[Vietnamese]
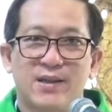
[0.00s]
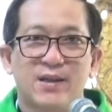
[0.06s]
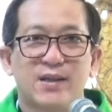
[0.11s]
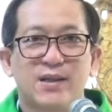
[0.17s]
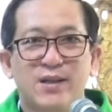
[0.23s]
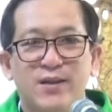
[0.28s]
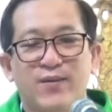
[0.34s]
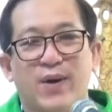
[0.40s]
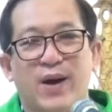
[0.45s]

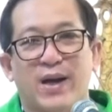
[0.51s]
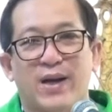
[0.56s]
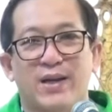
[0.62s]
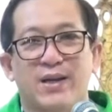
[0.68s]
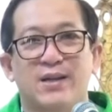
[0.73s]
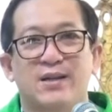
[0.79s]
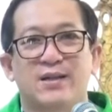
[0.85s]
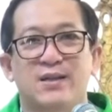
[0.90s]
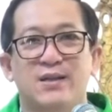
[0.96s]
Như
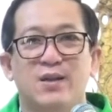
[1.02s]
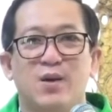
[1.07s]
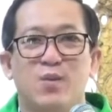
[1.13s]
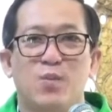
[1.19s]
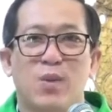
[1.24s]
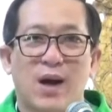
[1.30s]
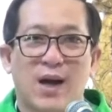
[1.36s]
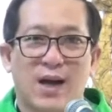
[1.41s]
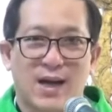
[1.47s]
vậy, thưa
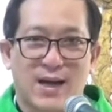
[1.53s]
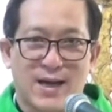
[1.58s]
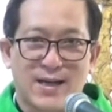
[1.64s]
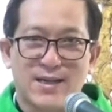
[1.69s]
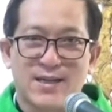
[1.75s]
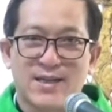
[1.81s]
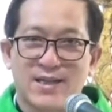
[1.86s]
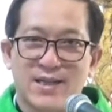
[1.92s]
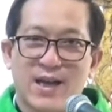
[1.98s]
ông bà,
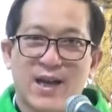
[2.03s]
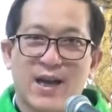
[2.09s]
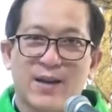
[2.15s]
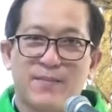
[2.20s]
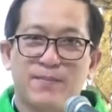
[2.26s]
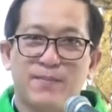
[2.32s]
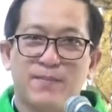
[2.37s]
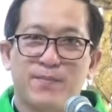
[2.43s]
anh chị em,